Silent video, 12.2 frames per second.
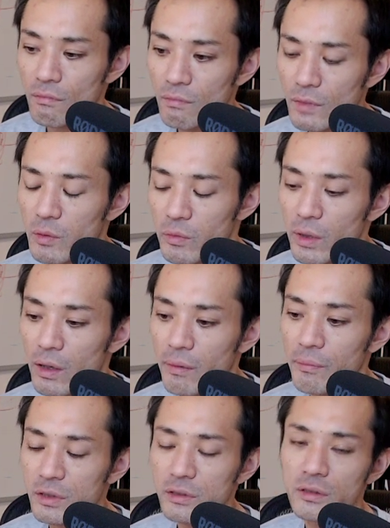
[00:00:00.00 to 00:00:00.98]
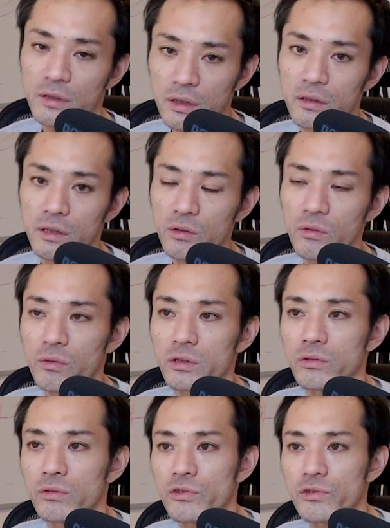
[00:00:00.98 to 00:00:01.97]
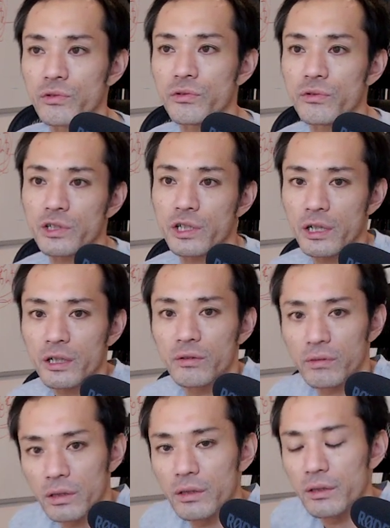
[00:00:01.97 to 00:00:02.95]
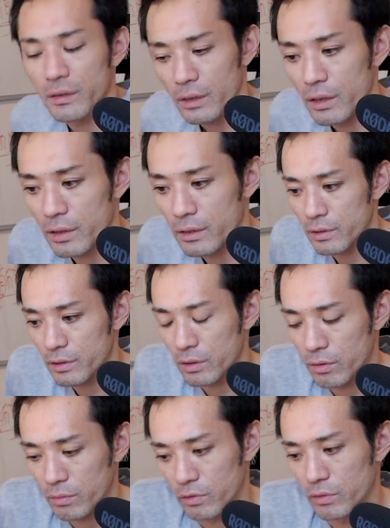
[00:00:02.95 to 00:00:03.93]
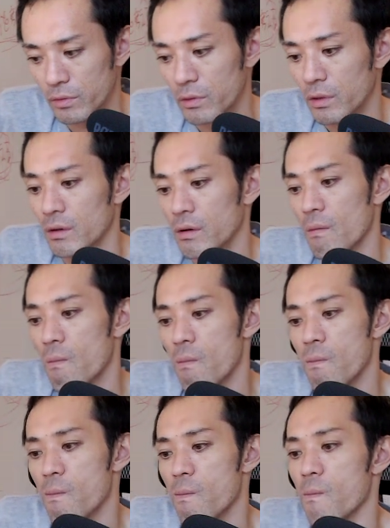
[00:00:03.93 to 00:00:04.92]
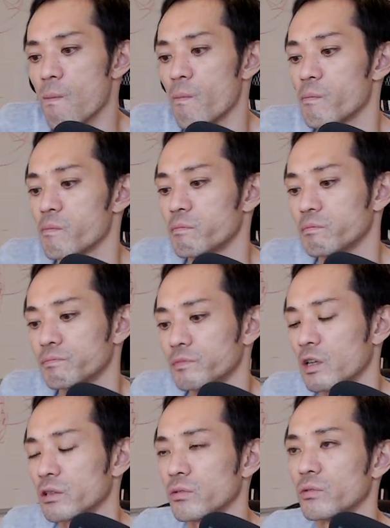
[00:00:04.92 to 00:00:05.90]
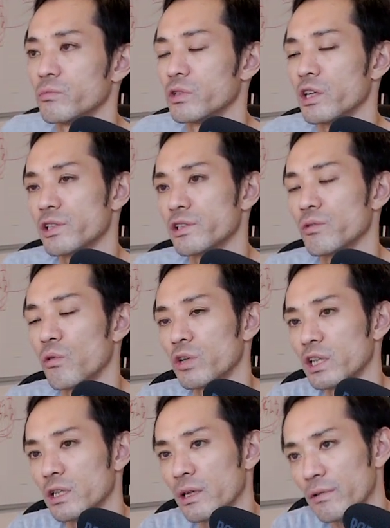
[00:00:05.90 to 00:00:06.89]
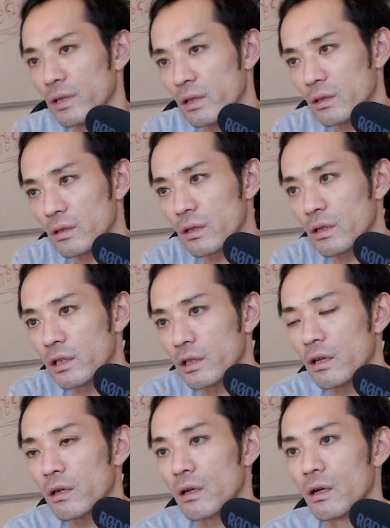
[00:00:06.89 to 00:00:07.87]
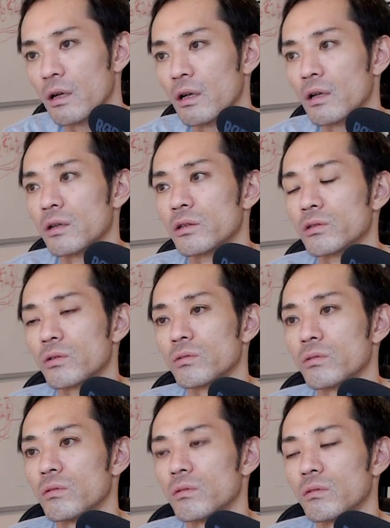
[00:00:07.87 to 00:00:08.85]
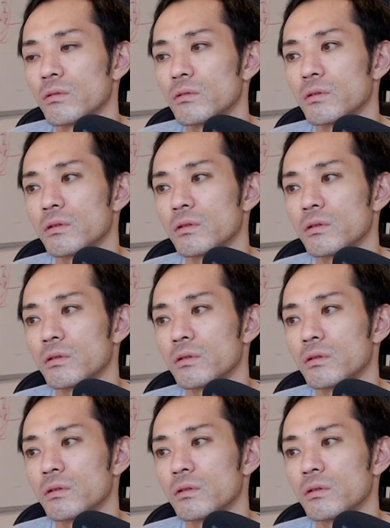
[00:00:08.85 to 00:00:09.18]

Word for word: でもまあ別にね、日本はそういう状況じゃないので、あすけども、うん。だからその昔沖縄だったかな、なんか、その、